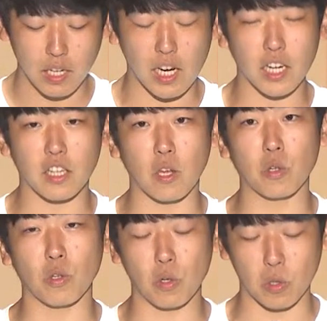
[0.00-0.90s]
가게
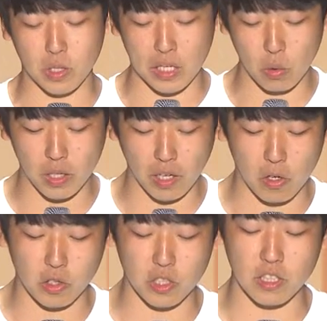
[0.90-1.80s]
되어도 단호하게
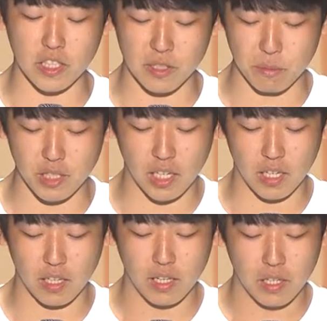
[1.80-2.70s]
거절을
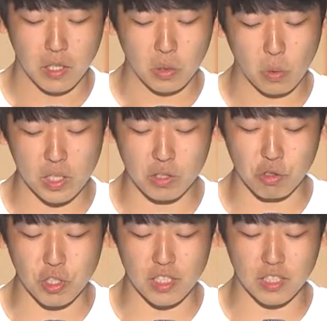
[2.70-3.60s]
했습니다. 또한
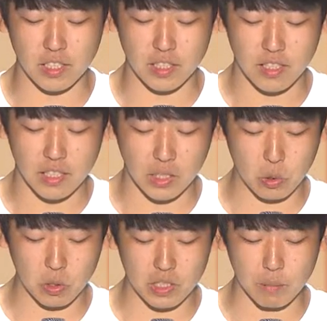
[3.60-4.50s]
주일은
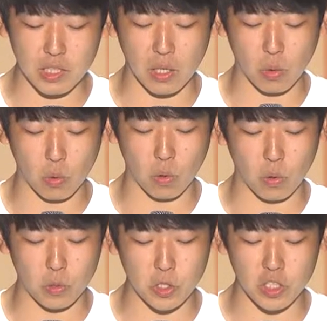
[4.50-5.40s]
약속을 잡지 않고
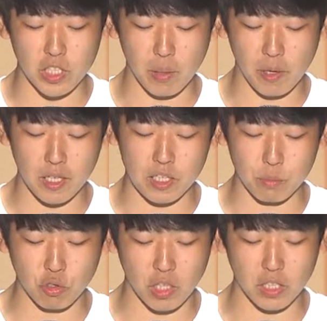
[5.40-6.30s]
온전히 예배에
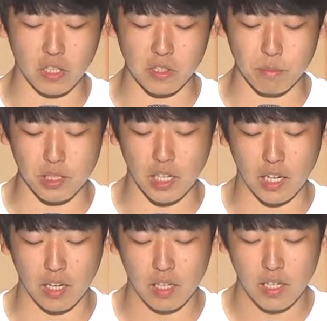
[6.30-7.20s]
집중하게
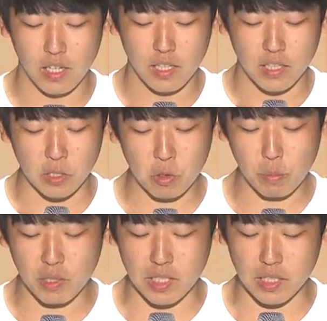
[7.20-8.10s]
되었습니다.
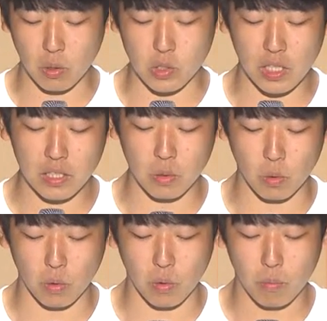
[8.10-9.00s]
예수님의 제자로
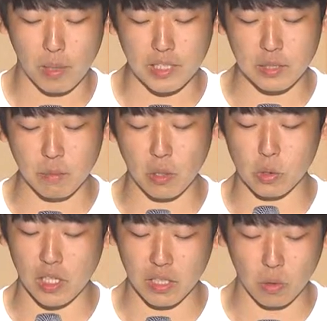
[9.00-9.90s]
살기로 말씀대로
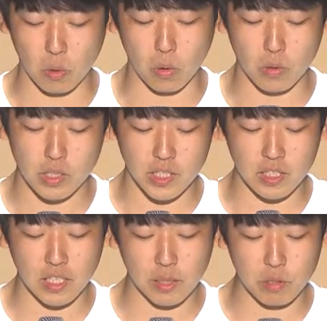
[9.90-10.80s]
살기로
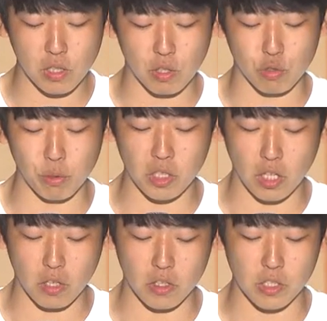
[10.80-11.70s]
세상 사람들과
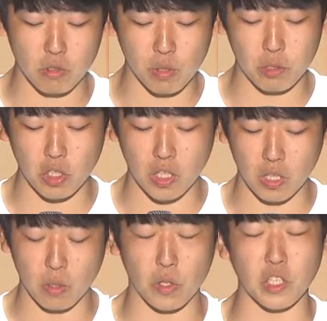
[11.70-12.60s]
구별되어 예수님을
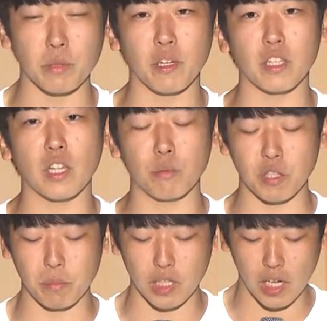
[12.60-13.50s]
전하기로 결심했기
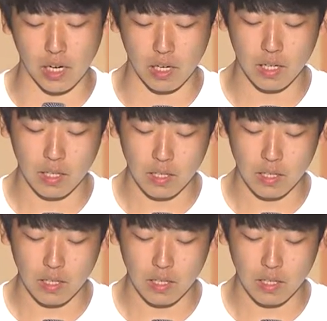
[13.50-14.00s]
때문입니다.